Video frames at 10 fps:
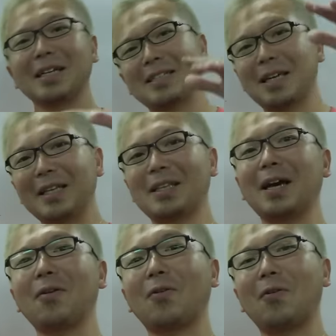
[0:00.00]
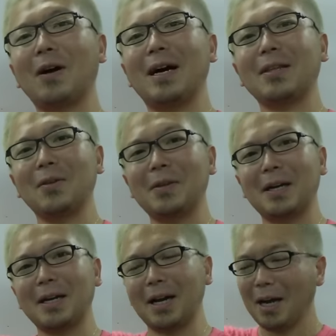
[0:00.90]
全体をこうわーっと見
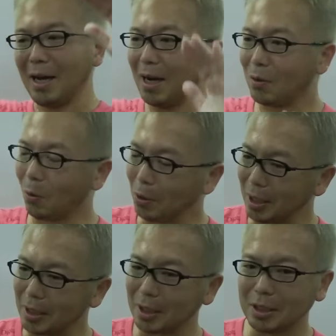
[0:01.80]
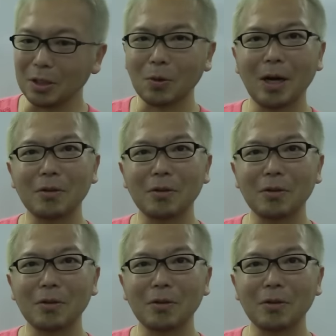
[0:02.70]
ながらあここに何かヒントが